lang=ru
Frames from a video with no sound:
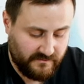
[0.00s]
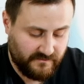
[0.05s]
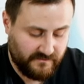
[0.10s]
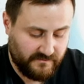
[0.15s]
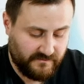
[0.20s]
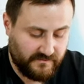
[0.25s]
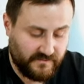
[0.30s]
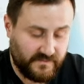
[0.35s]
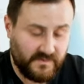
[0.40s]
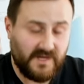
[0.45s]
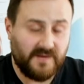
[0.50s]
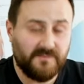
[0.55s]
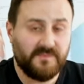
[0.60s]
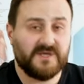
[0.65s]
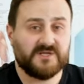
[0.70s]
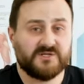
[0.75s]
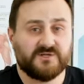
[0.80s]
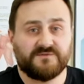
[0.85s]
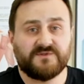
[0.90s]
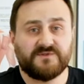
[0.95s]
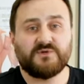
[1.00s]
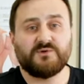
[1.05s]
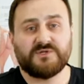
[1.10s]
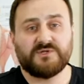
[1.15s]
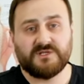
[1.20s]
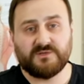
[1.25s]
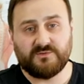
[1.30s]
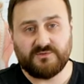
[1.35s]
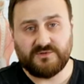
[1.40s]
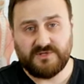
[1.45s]
Угу. Опять же, все
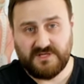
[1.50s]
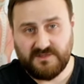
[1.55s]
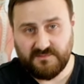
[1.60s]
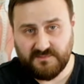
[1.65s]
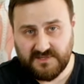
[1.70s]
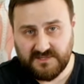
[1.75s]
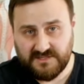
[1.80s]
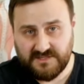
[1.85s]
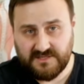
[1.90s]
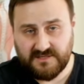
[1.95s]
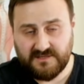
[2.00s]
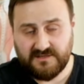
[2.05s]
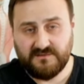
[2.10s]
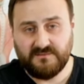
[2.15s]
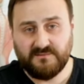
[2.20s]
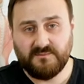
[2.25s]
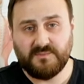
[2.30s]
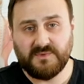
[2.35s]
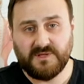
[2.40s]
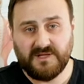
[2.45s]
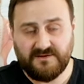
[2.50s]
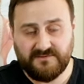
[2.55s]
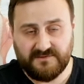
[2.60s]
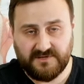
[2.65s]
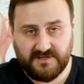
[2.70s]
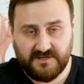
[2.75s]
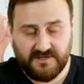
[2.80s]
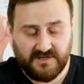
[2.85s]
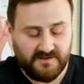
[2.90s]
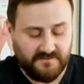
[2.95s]
делаю не быстро,
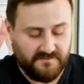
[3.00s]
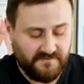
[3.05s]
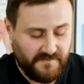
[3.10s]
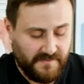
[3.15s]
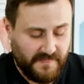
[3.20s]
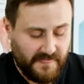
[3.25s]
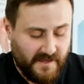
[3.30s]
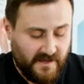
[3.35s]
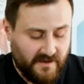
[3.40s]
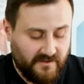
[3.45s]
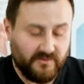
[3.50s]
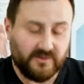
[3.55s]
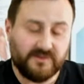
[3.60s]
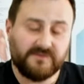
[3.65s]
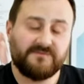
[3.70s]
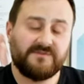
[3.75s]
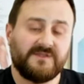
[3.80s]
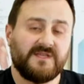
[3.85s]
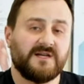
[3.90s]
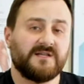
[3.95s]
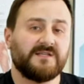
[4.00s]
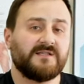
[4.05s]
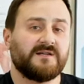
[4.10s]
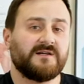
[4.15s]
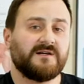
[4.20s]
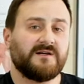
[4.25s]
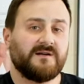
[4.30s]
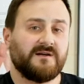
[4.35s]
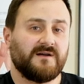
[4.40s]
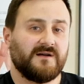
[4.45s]
плавненько. Вот. В
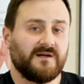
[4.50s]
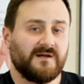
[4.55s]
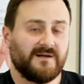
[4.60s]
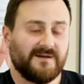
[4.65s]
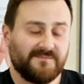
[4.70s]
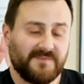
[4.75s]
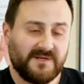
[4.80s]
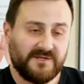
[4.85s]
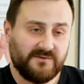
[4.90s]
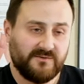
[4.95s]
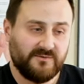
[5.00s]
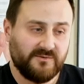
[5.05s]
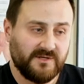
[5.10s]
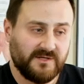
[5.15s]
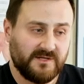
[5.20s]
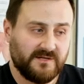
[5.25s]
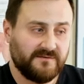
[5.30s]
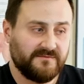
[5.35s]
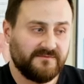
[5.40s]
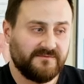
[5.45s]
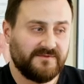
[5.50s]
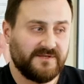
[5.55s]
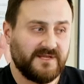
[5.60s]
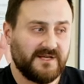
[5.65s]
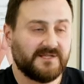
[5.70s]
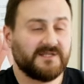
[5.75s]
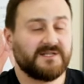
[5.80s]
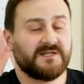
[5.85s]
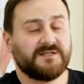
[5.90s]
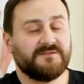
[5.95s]
некоторых а, амплитудах, в
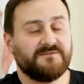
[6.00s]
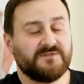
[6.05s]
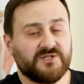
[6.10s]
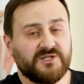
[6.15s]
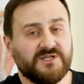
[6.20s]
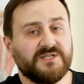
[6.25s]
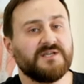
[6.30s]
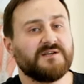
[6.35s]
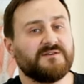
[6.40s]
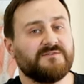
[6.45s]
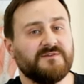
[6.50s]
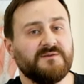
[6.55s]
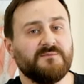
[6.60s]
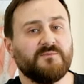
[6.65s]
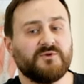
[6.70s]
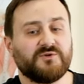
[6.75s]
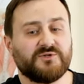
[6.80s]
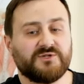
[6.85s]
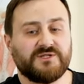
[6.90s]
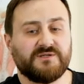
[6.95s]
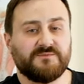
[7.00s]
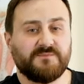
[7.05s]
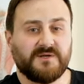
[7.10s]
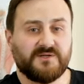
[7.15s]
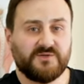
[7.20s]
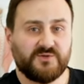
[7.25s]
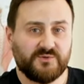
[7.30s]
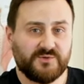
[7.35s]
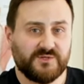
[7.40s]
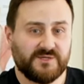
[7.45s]
некоторых движениях вы можете
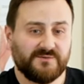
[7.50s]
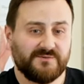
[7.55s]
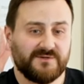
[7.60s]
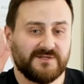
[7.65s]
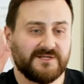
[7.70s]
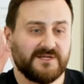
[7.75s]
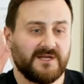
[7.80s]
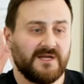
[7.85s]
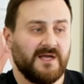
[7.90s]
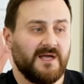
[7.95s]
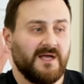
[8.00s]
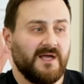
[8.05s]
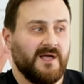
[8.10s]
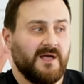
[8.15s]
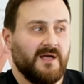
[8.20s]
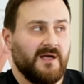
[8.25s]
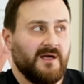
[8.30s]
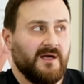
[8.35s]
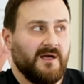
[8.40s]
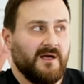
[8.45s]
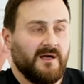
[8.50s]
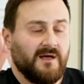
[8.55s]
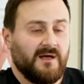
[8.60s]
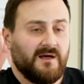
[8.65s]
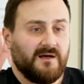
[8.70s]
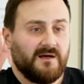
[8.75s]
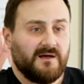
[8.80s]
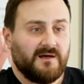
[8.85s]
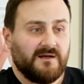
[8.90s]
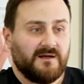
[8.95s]
почувствовать
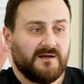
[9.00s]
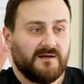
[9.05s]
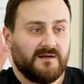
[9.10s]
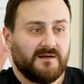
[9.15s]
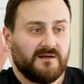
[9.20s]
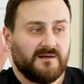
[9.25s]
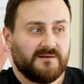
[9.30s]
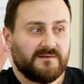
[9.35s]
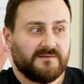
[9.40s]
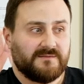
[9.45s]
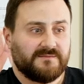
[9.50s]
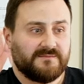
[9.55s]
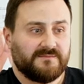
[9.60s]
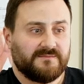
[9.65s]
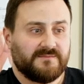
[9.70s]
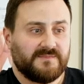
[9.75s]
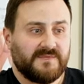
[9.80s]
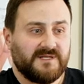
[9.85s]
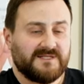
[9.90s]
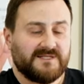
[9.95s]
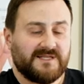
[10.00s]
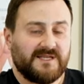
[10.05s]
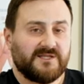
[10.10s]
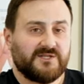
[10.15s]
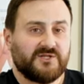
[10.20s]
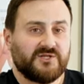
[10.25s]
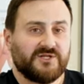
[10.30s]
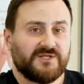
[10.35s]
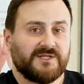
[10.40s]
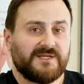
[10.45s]
а,
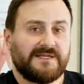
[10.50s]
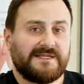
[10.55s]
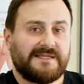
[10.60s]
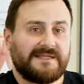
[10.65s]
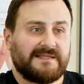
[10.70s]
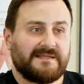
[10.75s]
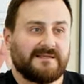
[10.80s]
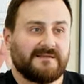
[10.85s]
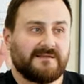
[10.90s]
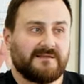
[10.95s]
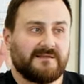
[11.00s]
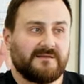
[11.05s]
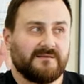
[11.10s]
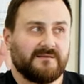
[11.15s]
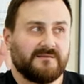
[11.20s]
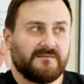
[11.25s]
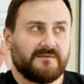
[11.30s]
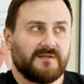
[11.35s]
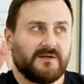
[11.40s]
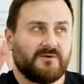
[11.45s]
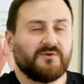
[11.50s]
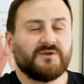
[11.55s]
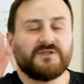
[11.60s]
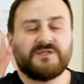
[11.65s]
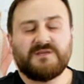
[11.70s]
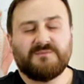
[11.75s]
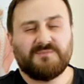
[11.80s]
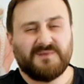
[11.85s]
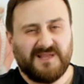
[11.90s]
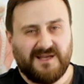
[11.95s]
достаточно такое
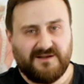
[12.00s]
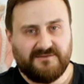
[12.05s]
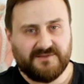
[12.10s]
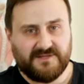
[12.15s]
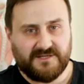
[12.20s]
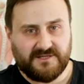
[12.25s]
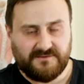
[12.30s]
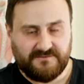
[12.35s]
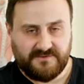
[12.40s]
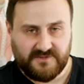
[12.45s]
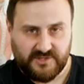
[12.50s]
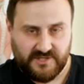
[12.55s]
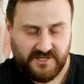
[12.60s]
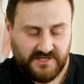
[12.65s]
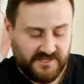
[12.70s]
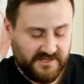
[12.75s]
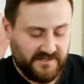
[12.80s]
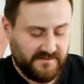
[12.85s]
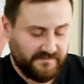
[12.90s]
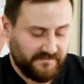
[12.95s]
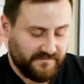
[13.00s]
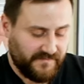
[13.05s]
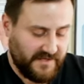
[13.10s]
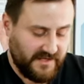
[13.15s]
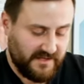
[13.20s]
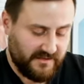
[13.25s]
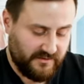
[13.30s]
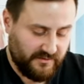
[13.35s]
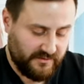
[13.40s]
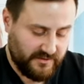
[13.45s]
неплавное движение,
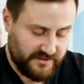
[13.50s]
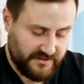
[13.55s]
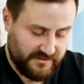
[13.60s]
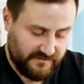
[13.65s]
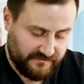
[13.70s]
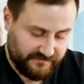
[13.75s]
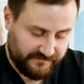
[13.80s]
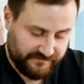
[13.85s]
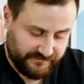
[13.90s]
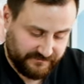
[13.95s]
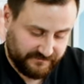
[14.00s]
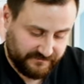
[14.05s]
да, то есть